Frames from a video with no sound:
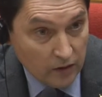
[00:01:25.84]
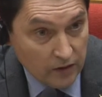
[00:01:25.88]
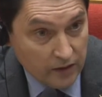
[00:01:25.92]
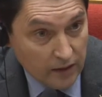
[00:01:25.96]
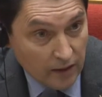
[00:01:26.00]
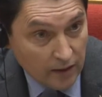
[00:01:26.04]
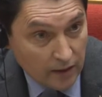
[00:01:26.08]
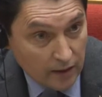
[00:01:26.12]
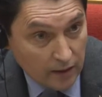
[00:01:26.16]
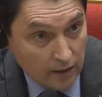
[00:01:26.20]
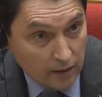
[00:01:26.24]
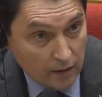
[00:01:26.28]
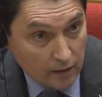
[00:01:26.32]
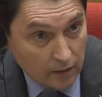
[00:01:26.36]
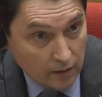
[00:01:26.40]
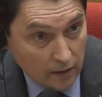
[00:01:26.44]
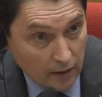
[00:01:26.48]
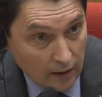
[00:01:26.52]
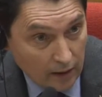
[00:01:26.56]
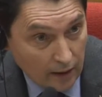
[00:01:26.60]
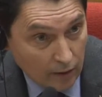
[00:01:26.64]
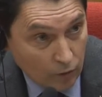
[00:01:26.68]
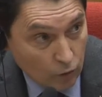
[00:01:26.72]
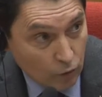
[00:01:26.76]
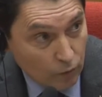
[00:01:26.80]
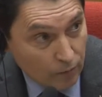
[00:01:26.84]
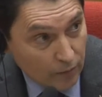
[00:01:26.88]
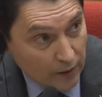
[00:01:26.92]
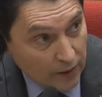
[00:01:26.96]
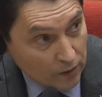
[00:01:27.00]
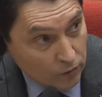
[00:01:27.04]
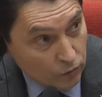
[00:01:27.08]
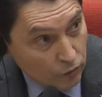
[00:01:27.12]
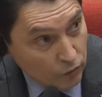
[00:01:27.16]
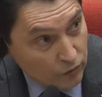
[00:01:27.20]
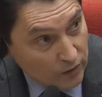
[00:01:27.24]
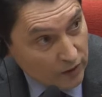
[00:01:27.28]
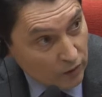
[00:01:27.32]
Il y a un
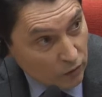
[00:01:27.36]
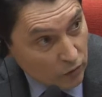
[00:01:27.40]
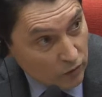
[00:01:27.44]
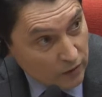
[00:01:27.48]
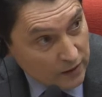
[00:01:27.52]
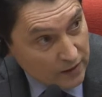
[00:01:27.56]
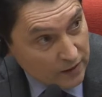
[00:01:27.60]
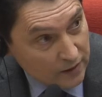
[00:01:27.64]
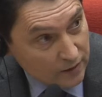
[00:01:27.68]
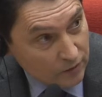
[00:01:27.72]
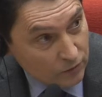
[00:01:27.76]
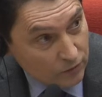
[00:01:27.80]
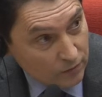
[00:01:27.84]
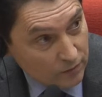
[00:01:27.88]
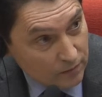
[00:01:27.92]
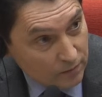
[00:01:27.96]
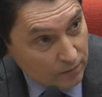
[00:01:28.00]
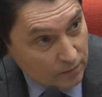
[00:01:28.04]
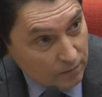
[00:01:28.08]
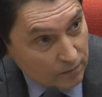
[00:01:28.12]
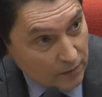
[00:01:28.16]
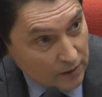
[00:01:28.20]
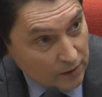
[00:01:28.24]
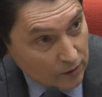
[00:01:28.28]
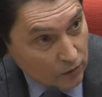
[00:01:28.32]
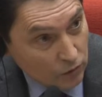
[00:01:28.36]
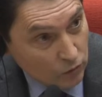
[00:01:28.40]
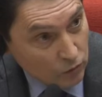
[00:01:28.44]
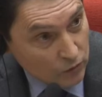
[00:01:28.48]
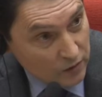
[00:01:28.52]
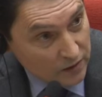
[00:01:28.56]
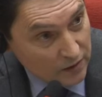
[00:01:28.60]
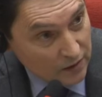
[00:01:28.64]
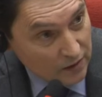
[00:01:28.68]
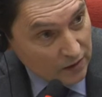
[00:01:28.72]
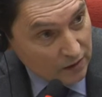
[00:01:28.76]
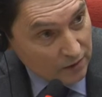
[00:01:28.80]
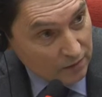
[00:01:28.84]
repère de terroristes maintenant
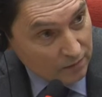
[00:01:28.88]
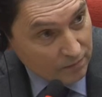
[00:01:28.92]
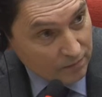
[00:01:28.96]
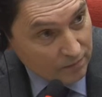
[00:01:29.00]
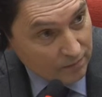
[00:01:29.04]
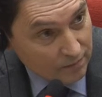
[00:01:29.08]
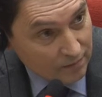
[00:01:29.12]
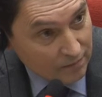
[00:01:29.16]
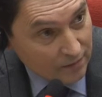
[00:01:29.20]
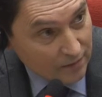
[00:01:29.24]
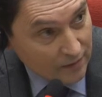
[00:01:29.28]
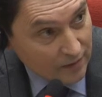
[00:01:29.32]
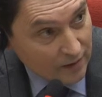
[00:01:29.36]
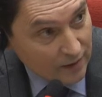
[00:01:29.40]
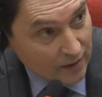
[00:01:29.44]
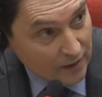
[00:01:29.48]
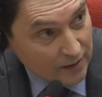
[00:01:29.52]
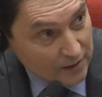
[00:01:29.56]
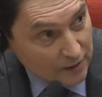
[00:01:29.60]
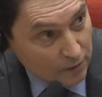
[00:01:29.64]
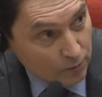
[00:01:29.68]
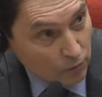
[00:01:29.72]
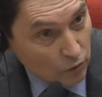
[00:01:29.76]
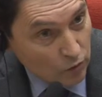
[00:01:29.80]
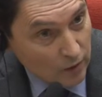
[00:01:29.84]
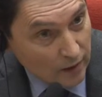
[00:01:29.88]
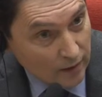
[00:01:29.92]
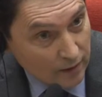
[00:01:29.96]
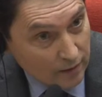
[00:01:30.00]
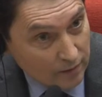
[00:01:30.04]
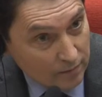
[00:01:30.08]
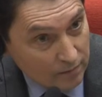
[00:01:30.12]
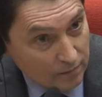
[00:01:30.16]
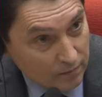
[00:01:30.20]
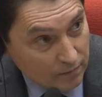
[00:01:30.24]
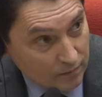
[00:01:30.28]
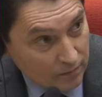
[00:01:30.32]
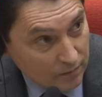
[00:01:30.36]
aussi, Hezbollah
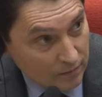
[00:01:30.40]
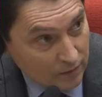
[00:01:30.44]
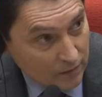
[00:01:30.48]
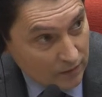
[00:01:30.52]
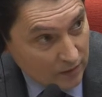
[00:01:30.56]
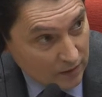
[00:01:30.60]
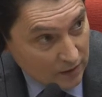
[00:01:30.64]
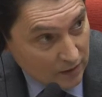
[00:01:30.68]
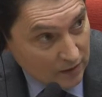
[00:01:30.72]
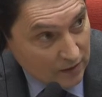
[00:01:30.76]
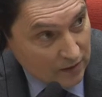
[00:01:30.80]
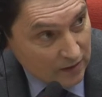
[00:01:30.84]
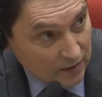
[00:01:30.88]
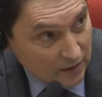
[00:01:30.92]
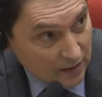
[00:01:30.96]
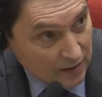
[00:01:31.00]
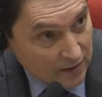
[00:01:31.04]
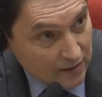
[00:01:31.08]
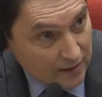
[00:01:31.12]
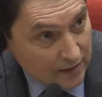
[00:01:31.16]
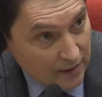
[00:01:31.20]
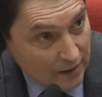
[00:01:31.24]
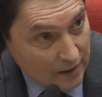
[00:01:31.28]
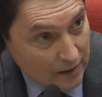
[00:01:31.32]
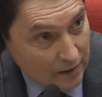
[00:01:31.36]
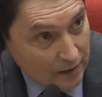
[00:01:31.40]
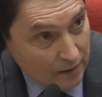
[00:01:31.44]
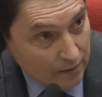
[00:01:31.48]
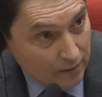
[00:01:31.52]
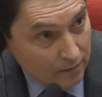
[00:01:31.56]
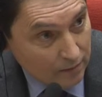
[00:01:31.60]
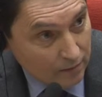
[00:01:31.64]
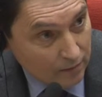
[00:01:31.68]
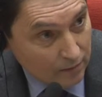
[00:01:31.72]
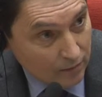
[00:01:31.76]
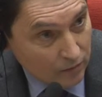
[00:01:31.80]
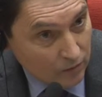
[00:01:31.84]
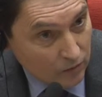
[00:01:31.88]
qui s'est installé
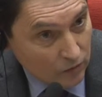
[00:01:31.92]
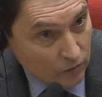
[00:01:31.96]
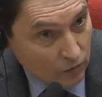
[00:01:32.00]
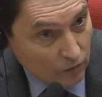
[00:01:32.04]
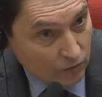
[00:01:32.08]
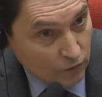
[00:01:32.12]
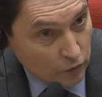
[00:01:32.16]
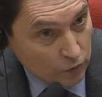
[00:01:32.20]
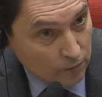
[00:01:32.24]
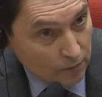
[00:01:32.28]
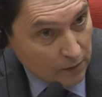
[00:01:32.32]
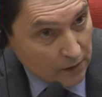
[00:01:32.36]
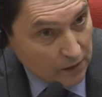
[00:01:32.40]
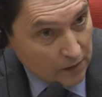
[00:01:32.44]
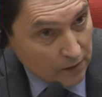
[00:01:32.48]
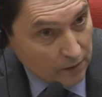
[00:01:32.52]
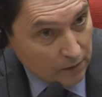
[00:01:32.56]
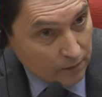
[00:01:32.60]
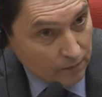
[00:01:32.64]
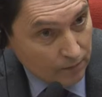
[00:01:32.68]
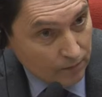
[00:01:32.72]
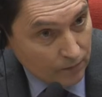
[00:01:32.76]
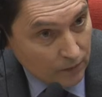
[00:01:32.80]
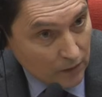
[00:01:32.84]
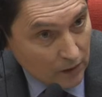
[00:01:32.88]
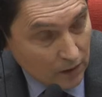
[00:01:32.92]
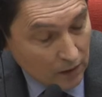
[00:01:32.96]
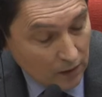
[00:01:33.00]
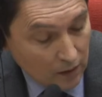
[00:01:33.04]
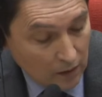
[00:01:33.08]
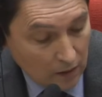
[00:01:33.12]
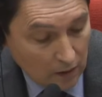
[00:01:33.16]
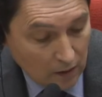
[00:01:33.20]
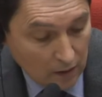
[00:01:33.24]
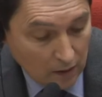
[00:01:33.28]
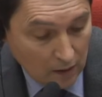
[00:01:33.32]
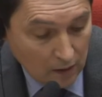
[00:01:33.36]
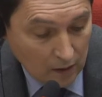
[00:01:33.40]
dans votre pays.
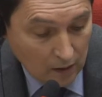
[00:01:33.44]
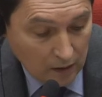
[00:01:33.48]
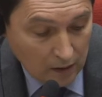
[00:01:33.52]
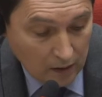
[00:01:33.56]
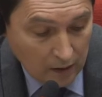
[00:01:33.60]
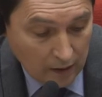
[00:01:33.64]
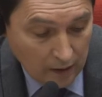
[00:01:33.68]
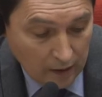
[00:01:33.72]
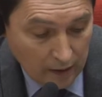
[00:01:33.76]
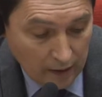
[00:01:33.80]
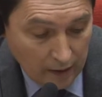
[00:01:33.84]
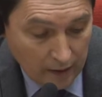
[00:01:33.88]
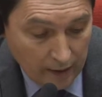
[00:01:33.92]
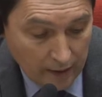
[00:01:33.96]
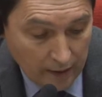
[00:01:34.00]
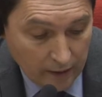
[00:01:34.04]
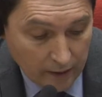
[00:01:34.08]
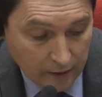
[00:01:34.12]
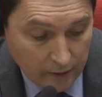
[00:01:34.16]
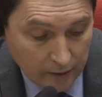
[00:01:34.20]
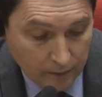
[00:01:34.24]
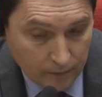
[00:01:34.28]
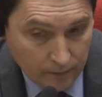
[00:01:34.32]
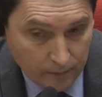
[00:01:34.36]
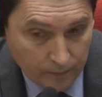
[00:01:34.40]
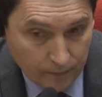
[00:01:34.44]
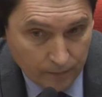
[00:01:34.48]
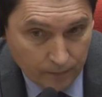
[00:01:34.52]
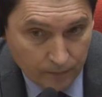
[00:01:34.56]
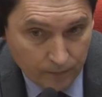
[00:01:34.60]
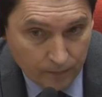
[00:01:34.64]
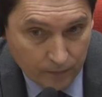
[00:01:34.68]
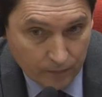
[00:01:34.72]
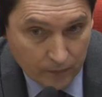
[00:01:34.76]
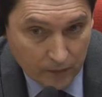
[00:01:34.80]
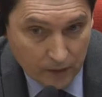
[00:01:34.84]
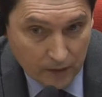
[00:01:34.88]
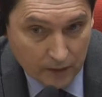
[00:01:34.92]
Et euh,
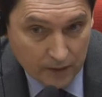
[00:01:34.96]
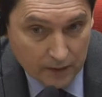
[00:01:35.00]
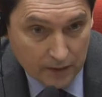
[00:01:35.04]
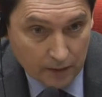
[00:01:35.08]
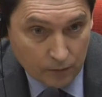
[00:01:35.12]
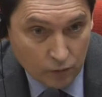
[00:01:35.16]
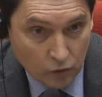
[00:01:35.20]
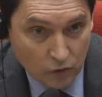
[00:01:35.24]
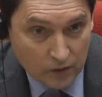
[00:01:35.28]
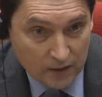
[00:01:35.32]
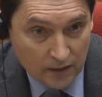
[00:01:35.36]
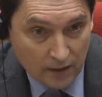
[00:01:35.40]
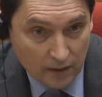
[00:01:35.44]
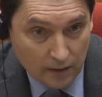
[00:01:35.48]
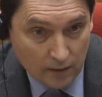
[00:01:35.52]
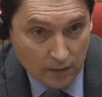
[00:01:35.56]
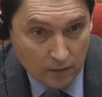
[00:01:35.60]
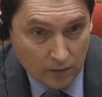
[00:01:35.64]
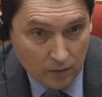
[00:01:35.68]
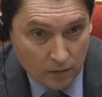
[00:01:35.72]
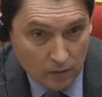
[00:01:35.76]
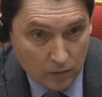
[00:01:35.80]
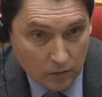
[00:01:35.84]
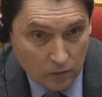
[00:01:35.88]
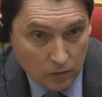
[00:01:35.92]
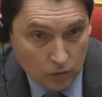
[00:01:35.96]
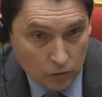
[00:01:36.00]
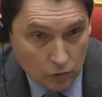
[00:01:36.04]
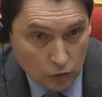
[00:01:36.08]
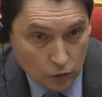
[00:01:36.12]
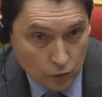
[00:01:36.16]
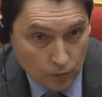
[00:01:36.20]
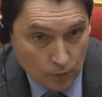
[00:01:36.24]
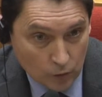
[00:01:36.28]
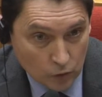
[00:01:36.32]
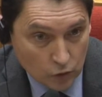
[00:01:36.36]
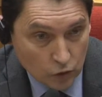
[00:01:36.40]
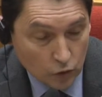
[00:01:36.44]
c'est pour ça que
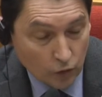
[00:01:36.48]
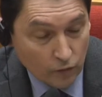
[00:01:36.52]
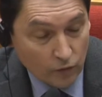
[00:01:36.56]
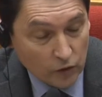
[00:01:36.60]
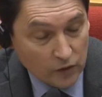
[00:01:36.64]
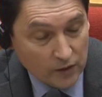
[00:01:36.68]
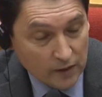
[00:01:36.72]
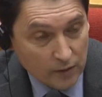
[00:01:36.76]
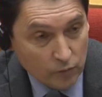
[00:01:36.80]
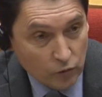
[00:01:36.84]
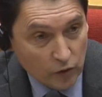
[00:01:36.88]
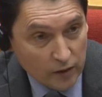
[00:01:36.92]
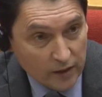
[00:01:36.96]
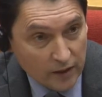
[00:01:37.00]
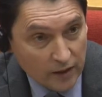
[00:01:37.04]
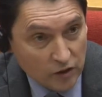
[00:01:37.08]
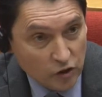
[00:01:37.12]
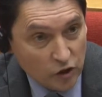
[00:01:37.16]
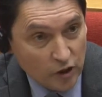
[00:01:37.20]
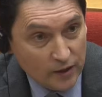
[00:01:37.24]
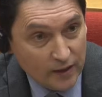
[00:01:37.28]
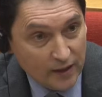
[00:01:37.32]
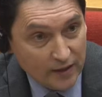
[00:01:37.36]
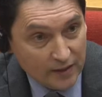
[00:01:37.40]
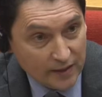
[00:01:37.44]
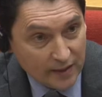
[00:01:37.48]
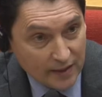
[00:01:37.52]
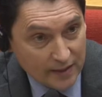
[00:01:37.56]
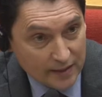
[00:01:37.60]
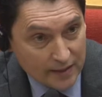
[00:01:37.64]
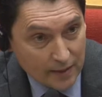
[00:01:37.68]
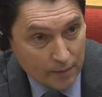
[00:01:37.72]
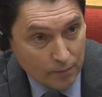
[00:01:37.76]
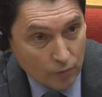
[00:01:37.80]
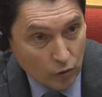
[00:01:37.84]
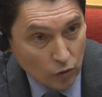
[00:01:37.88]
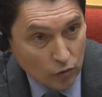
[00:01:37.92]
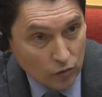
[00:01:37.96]
je pense que votre témoignage était
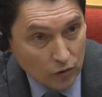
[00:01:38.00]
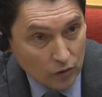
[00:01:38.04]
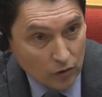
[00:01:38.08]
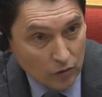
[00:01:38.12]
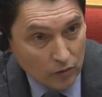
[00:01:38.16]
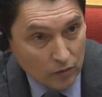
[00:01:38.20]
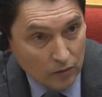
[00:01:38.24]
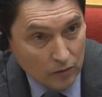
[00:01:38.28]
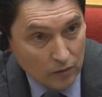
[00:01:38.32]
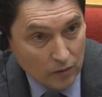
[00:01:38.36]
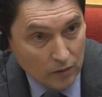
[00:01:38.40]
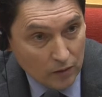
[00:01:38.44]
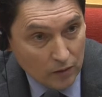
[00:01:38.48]
très important,